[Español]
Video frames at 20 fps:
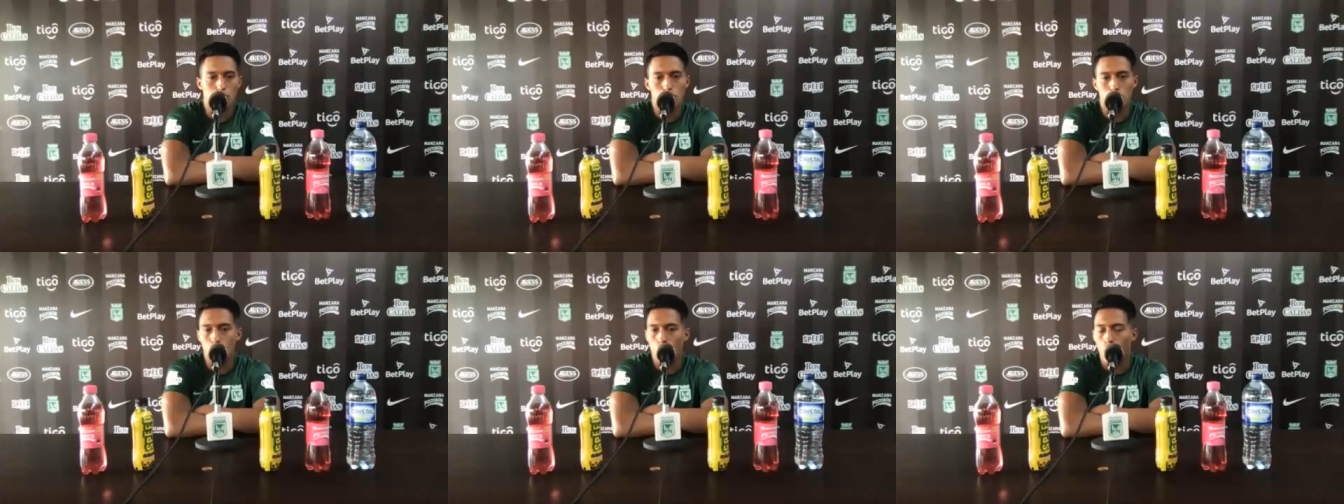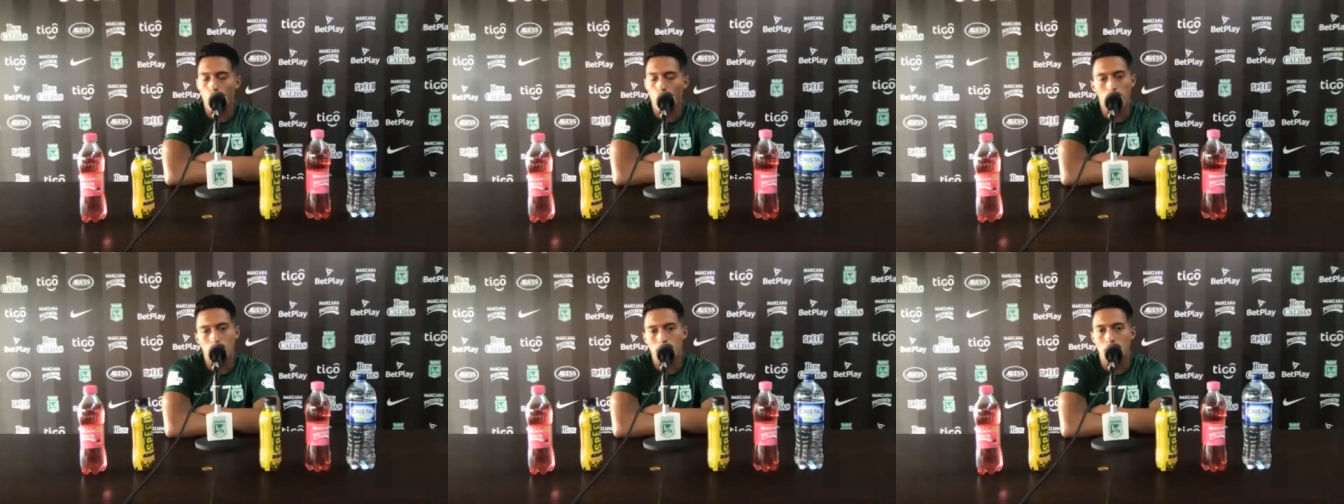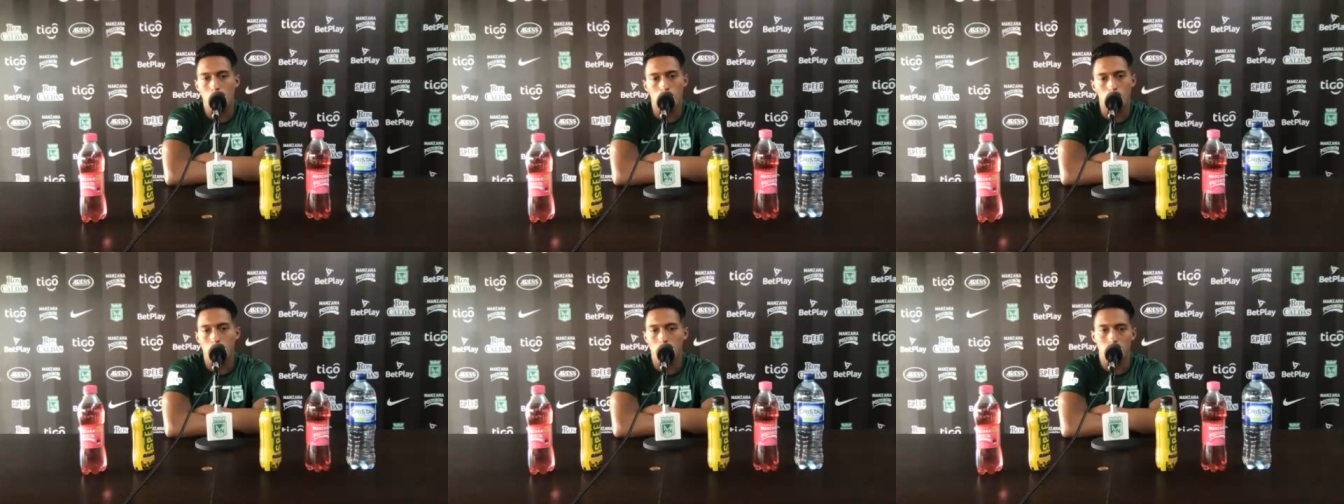todas las
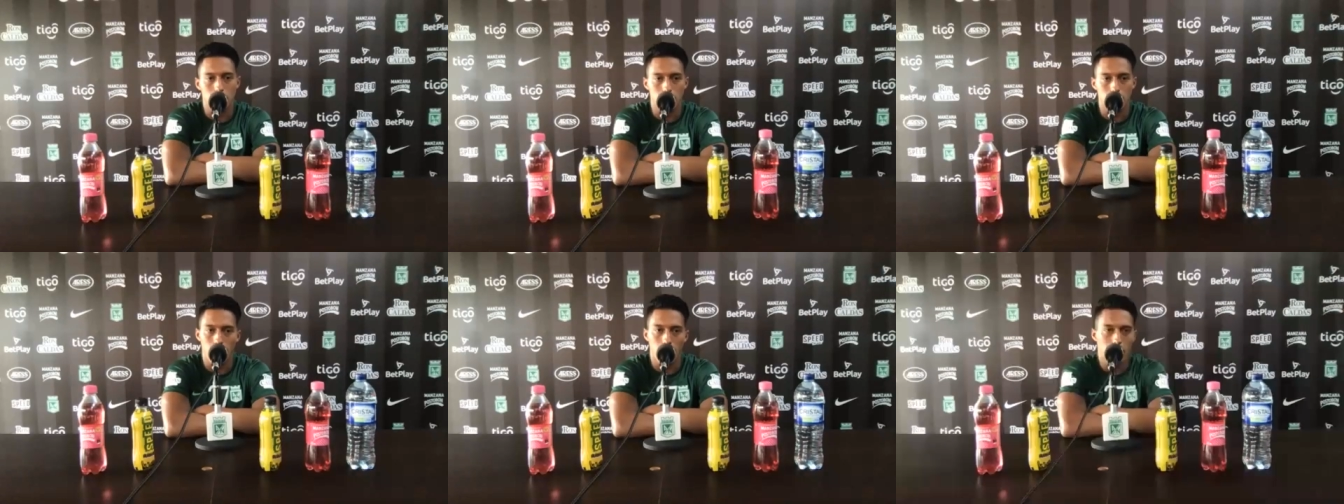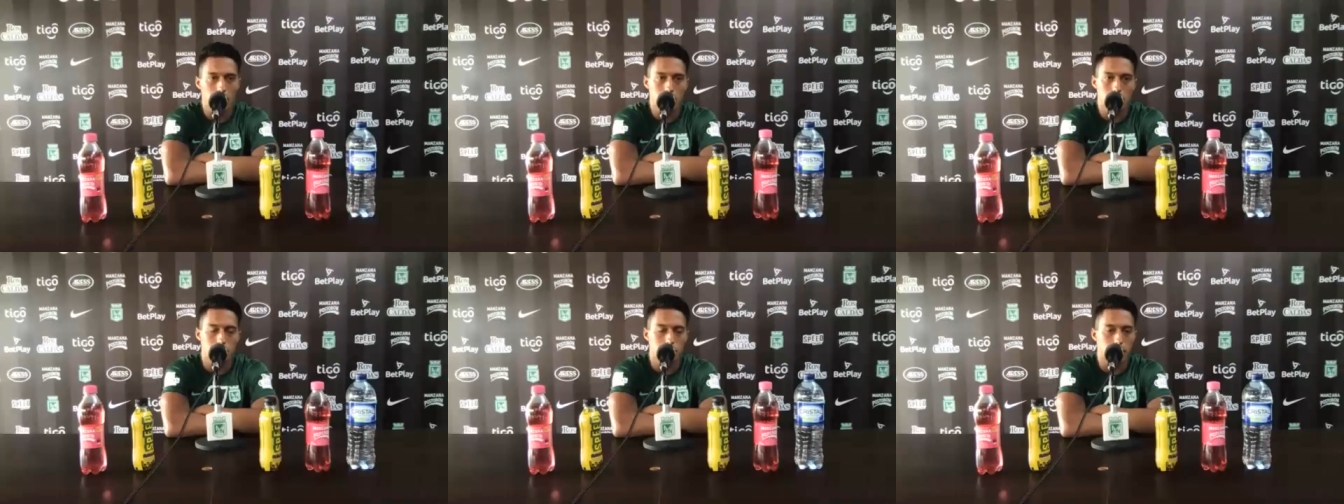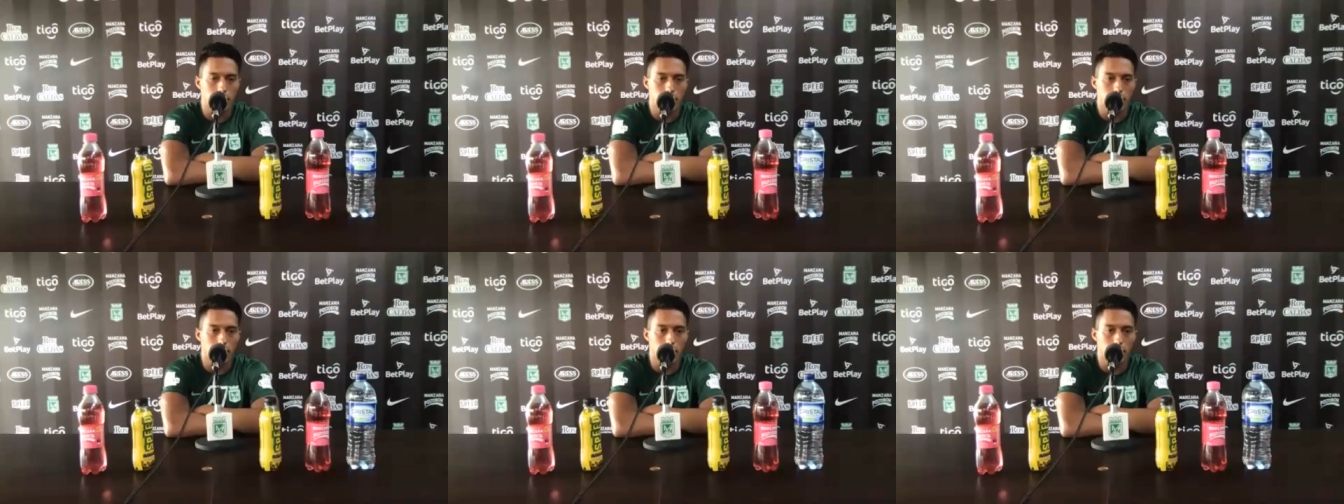capacidades
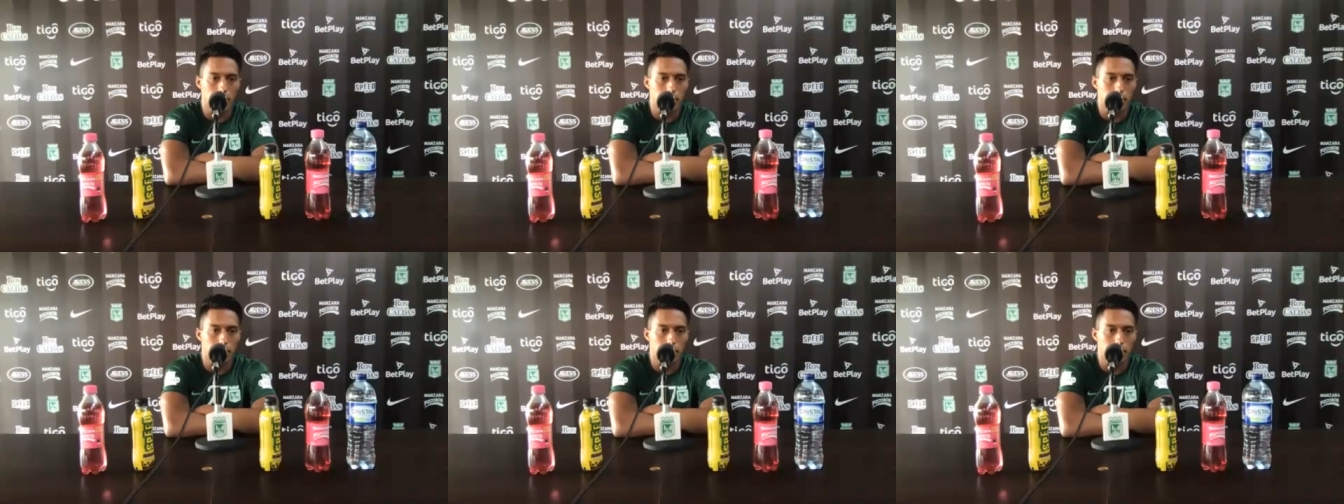para,